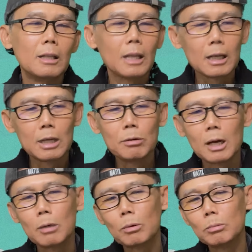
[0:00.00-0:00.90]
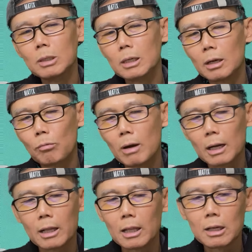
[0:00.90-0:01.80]
Thank you không cũng được, hoặc
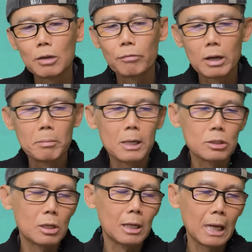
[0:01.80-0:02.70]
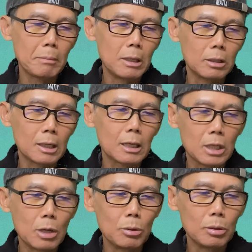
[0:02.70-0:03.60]
là thank you very much là cảm ơn rất là
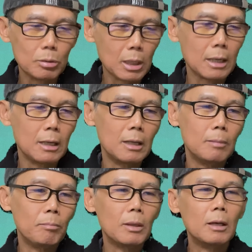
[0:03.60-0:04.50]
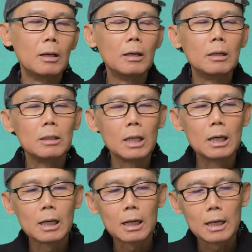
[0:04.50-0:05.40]
nhiều, được chưa?
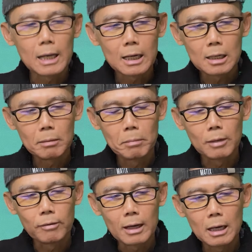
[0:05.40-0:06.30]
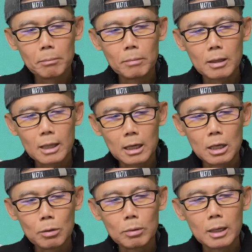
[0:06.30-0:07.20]
Nhớ nghe cái cách mà phát âm đó, thank
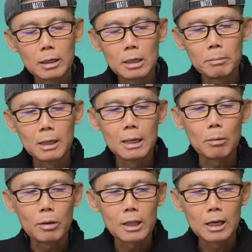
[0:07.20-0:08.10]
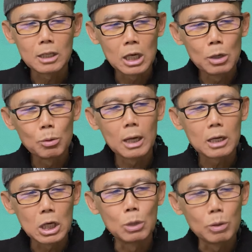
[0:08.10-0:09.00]
you là người Mỹ đọc thank you nha,
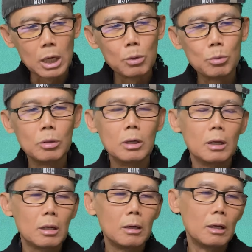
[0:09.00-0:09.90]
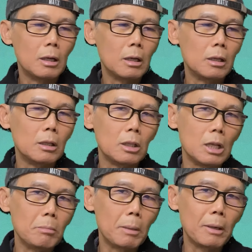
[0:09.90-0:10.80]
kêu kêu.
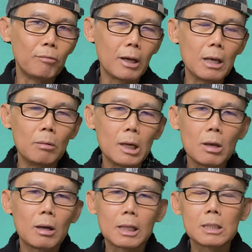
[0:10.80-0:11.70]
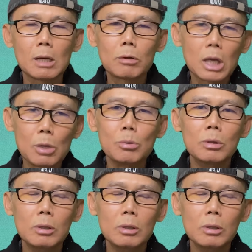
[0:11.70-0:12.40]
Nhưng mà mình phải hiểu lý do tại sao nó kêu.